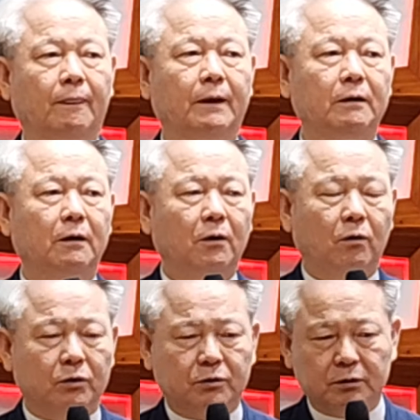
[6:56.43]
그러니까
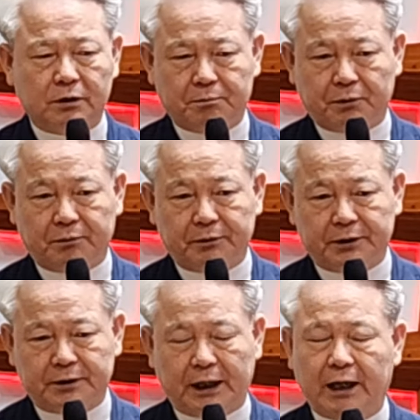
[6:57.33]
어떤 때
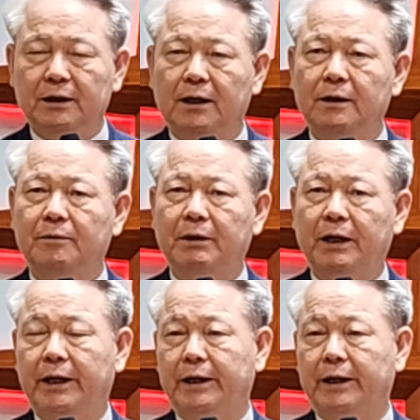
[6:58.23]
보면 하나님의